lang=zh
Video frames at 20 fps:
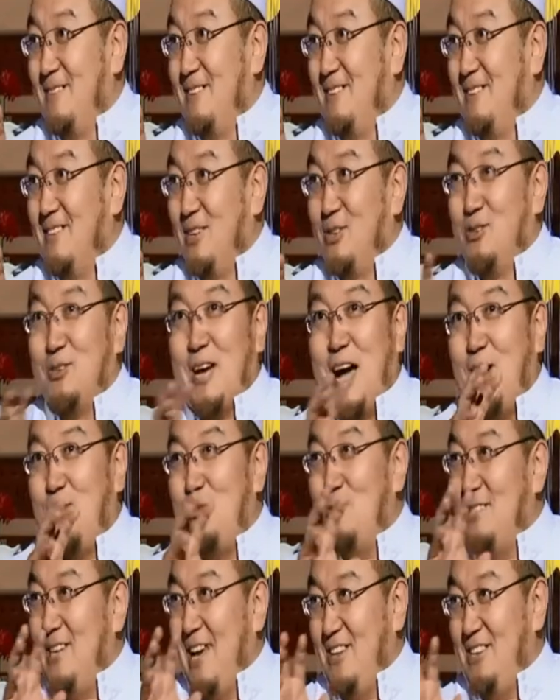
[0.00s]
也就是阿
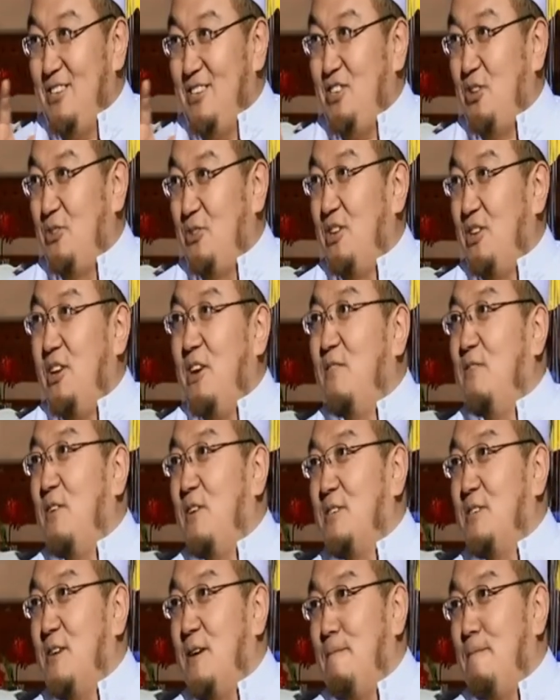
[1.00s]
訇演讲的一个
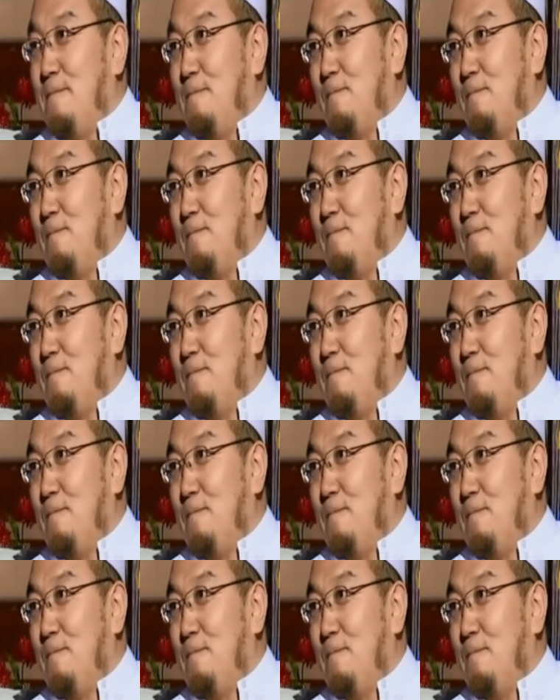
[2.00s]
方向。